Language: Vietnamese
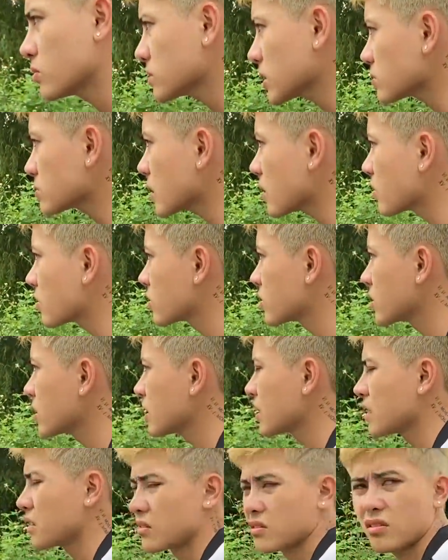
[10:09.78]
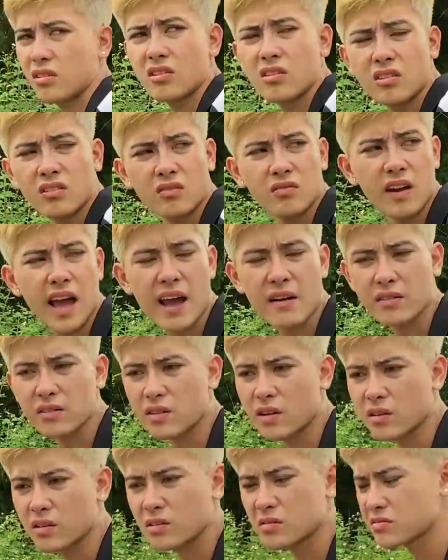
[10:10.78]
Chào Chào Nó vào
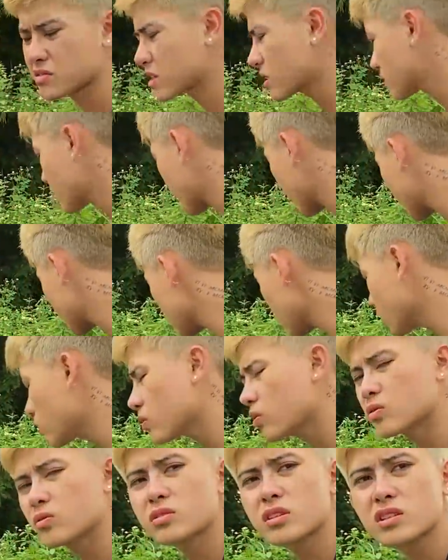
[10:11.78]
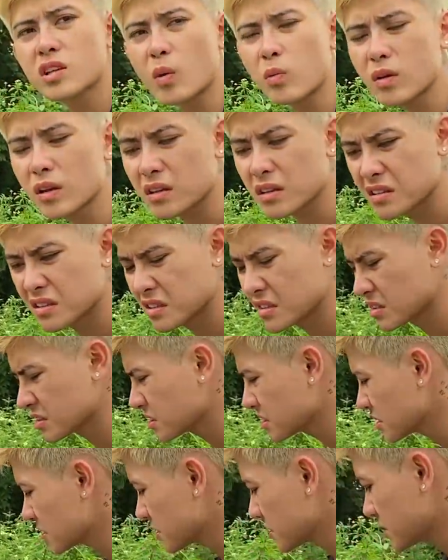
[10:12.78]
rồi chỉ cần vào cái chỗ cái cống ấy
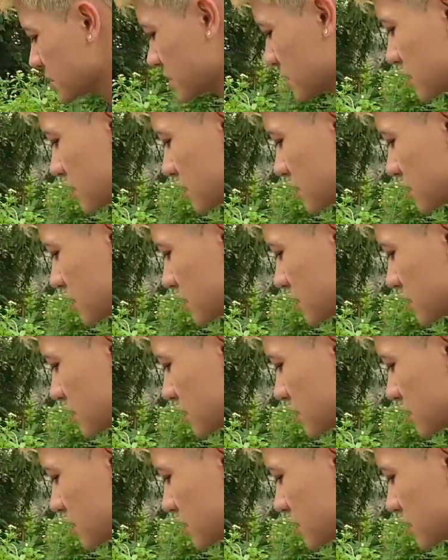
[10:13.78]
Ừ thì